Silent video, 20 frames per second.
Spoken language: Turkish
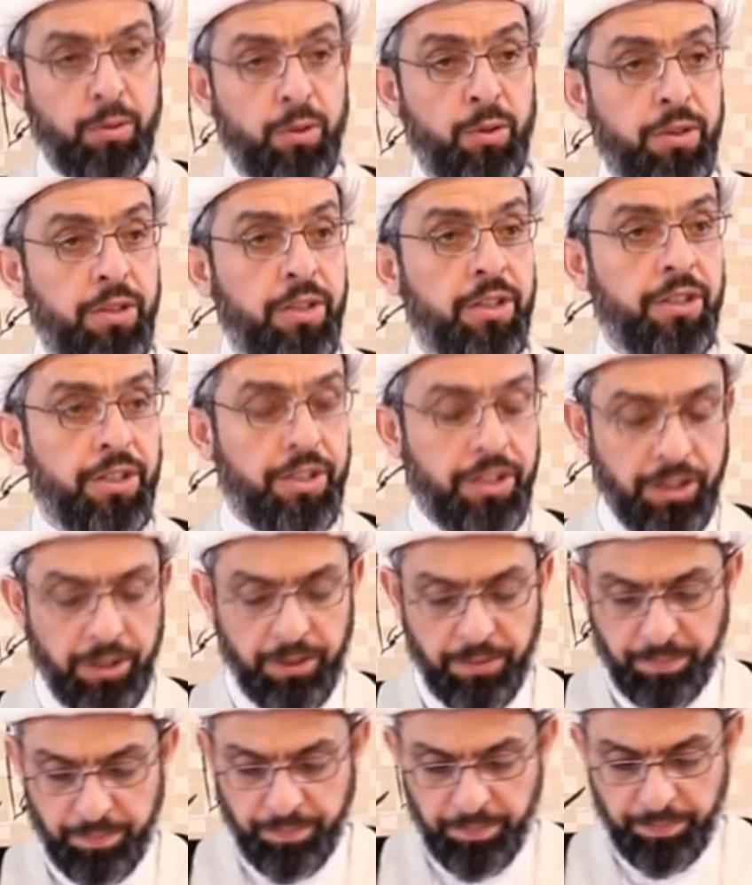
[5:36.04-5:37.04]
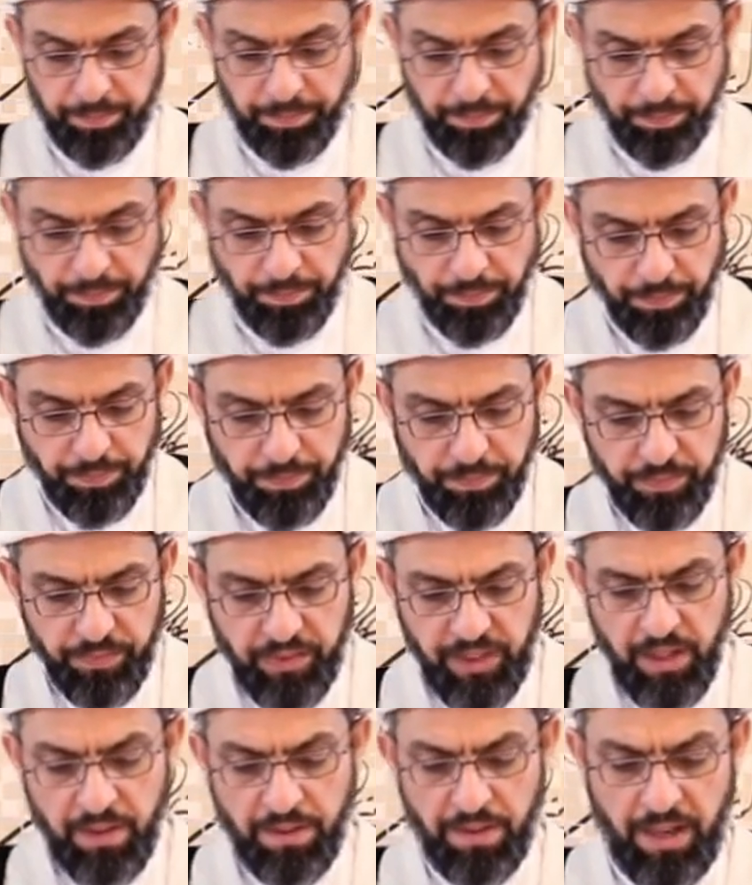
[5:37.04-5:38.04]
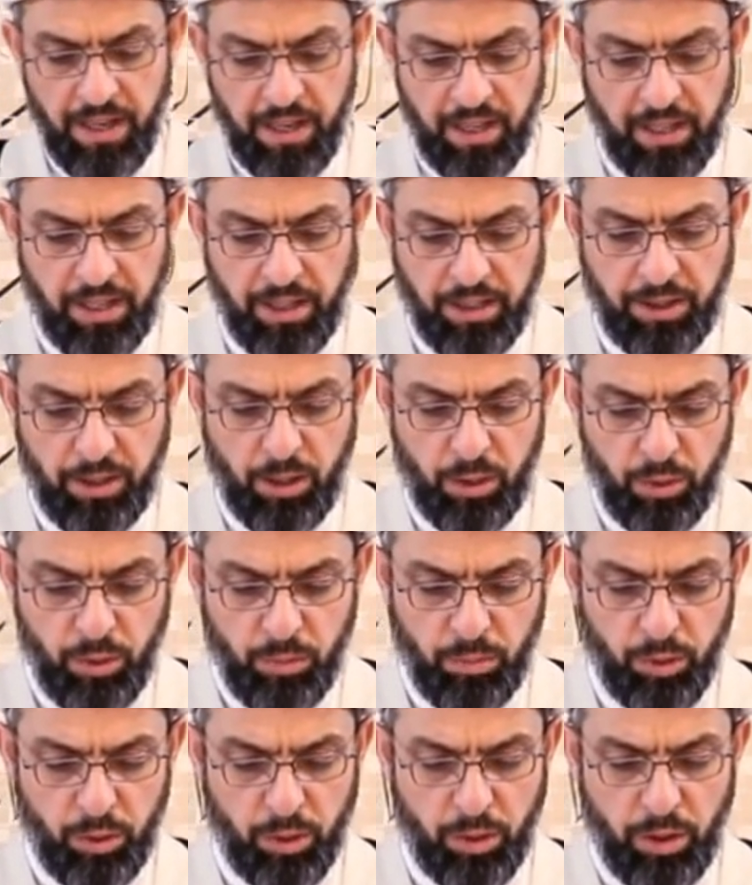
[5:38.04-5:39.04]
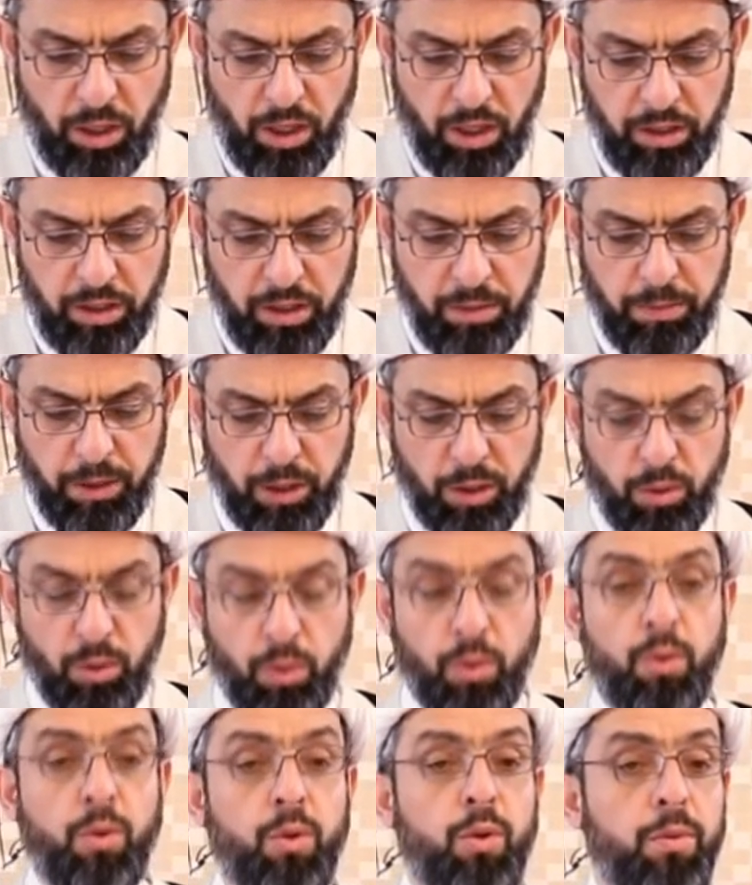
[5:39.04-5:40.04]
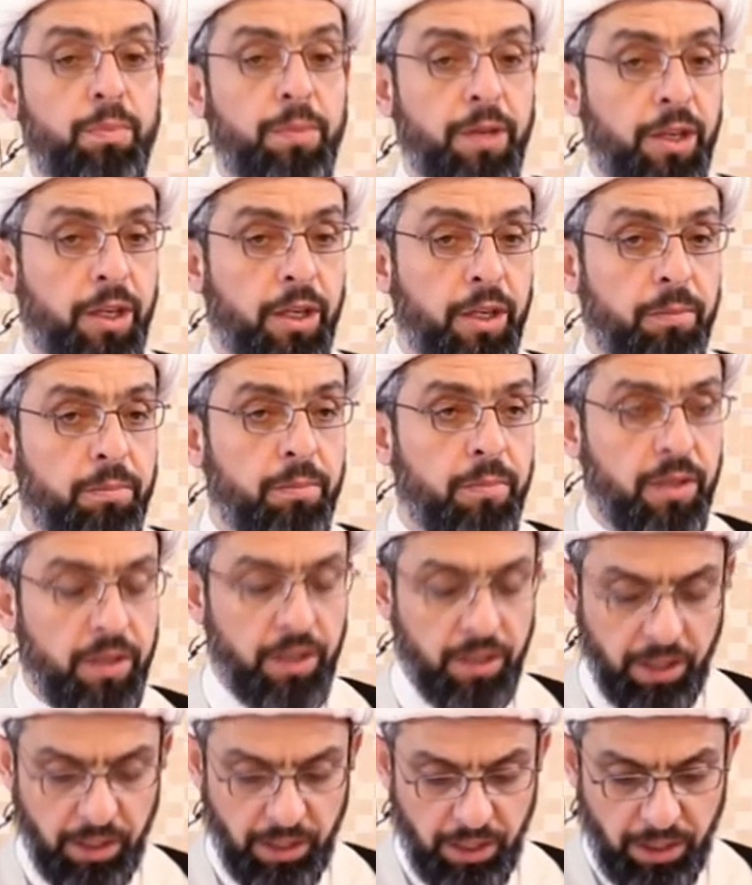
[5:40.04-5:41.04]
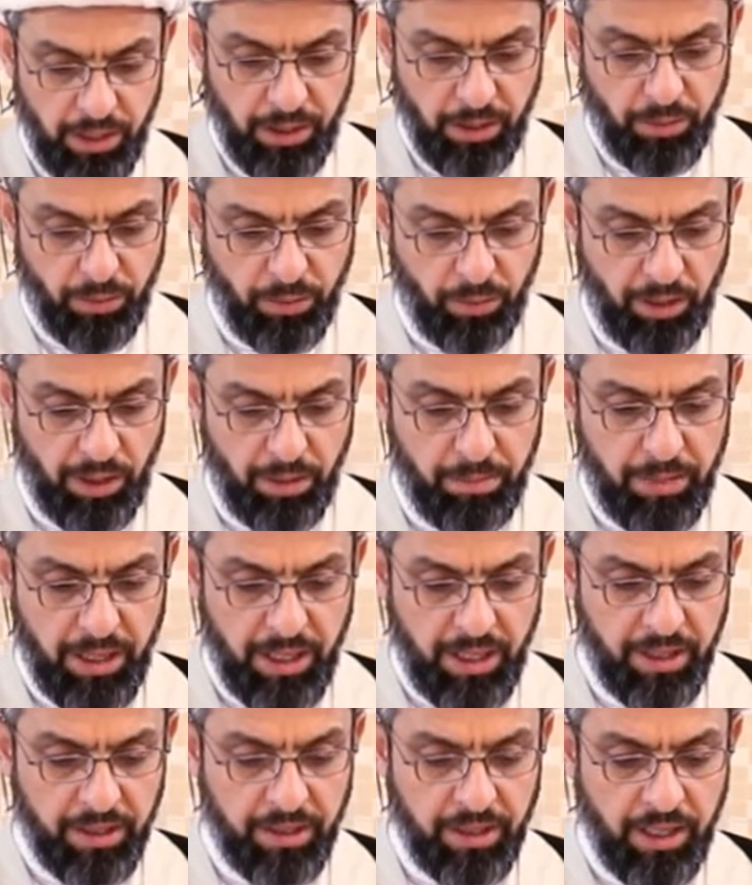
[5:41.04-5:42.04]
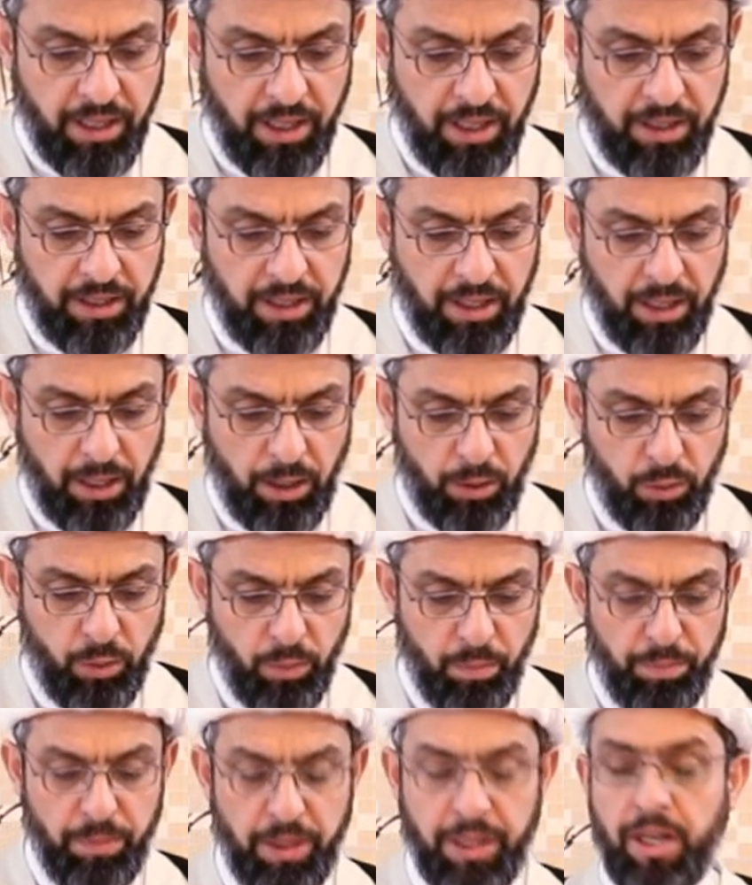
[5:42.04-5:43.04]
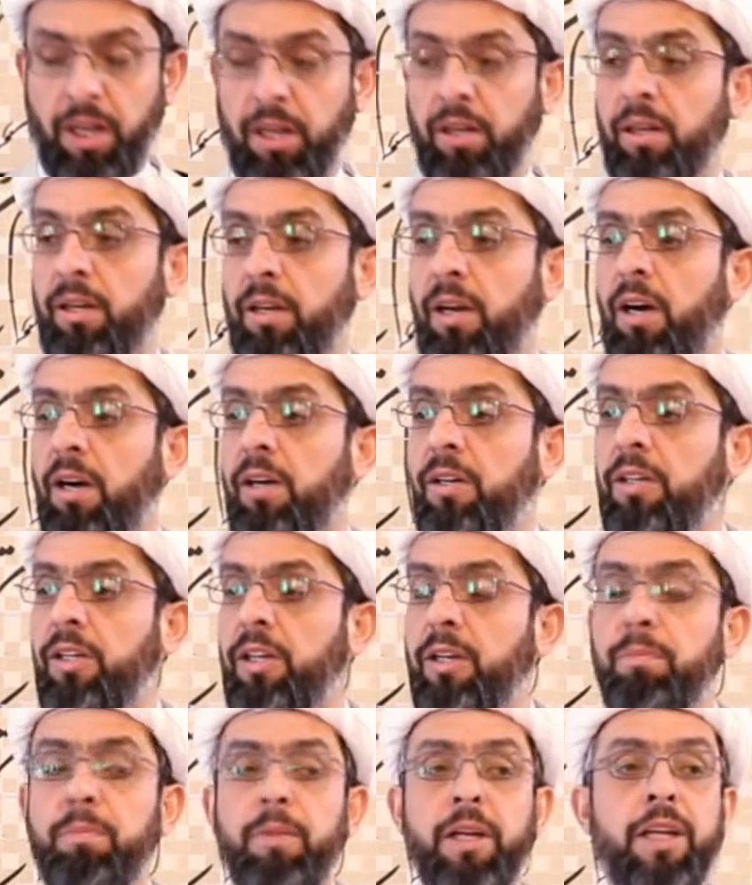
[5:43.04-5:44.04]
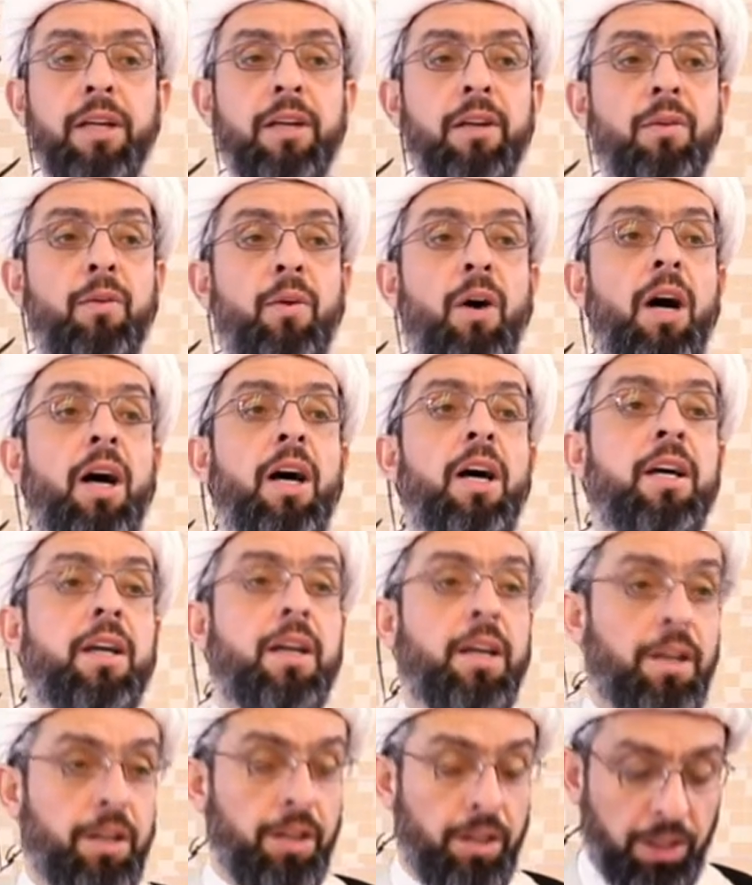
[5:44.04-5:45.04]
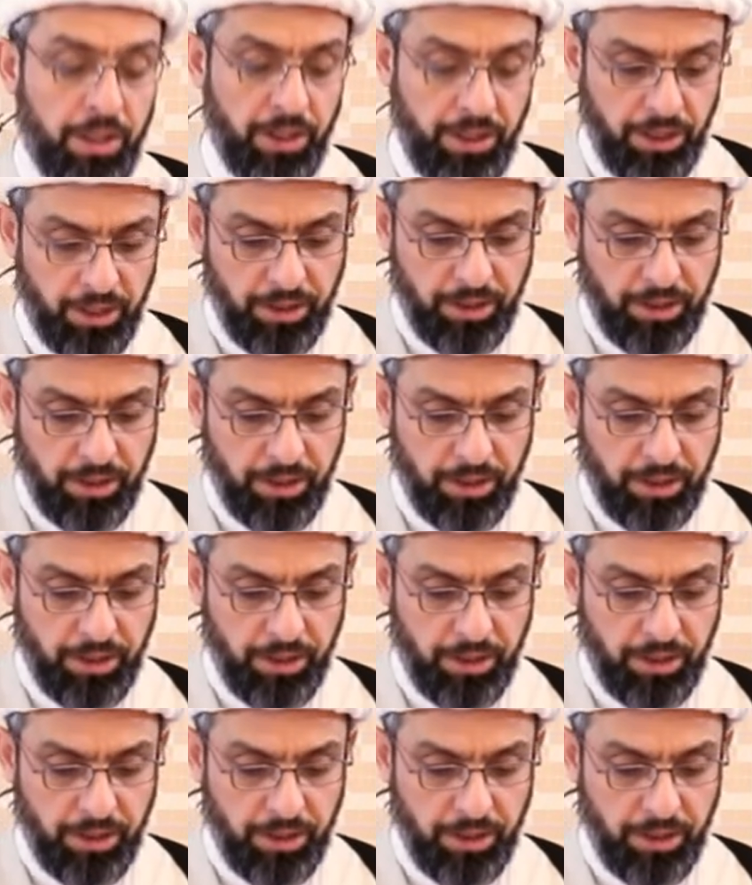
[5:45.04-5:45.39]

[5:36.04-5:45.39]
buyuruyor ki, فَأَخَذَهُمُ اللّٰهِ بِذُنُوبِهِمْ وَمَا كَانَ لَهُمْ مِنَ اللّٰهِ مِنْ وَاقِينَ